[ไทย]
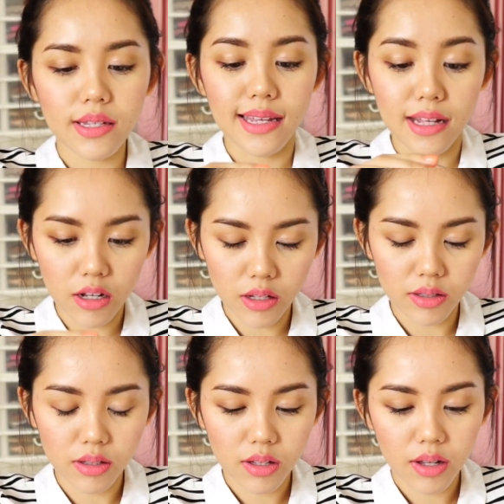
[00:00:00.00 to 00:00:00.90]
สีเงิน
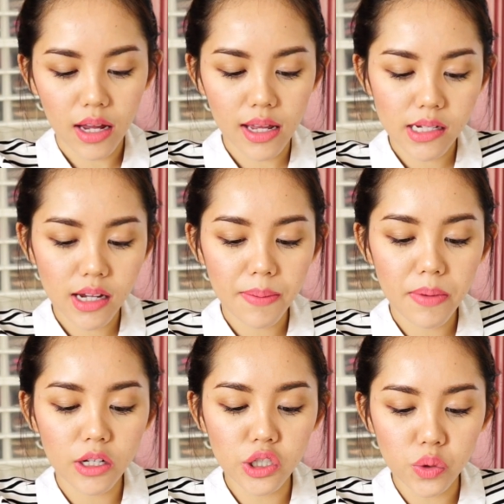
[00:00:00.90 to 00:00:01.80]
อันนี้ใช้เบ
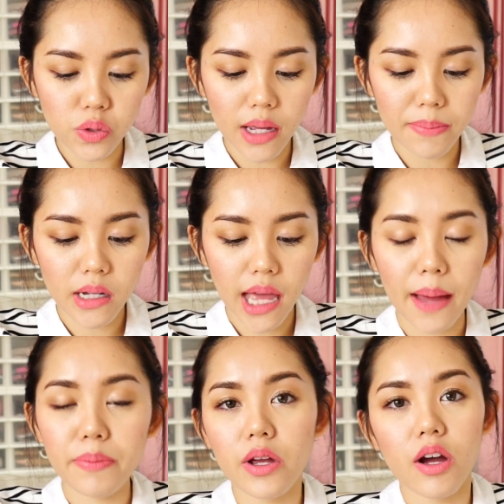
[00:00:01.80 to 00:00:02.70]
อร์นูดกับเบอร์แอ
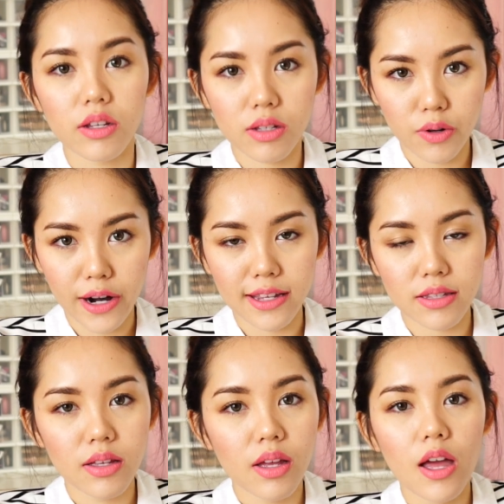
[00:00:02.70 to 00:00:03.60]
ปริคอตเกรส
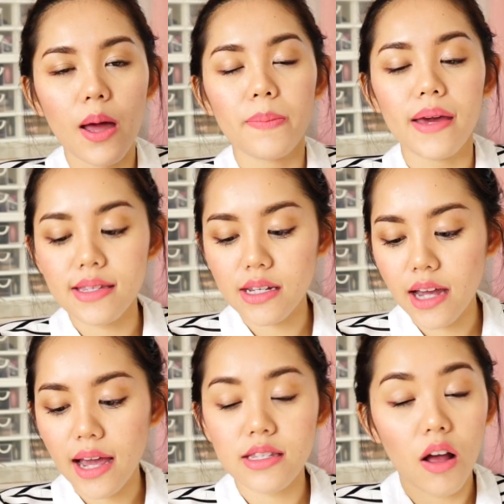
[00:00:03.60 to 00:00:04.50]
พีทจะ
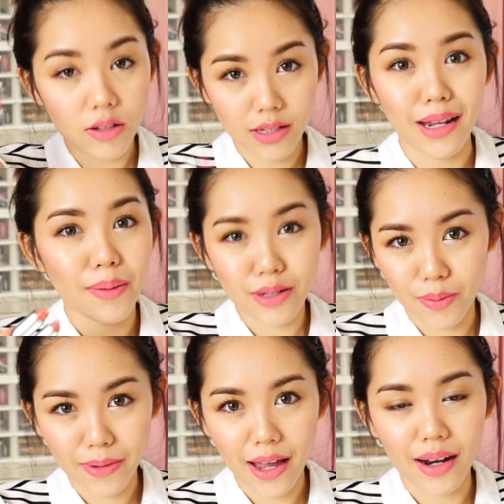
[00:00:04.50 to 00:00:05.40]
ใช้2สีนี้ผส
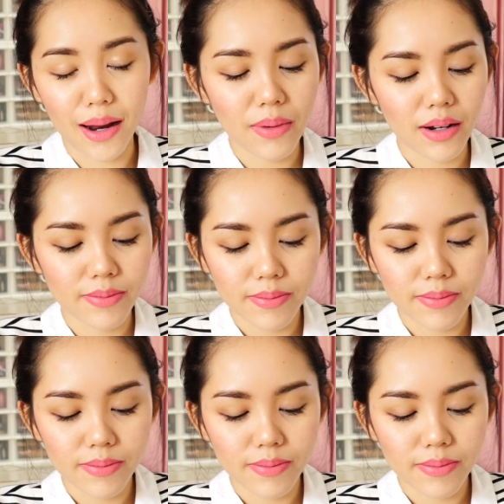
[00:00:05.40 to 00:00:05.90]
มกันแล้วมัน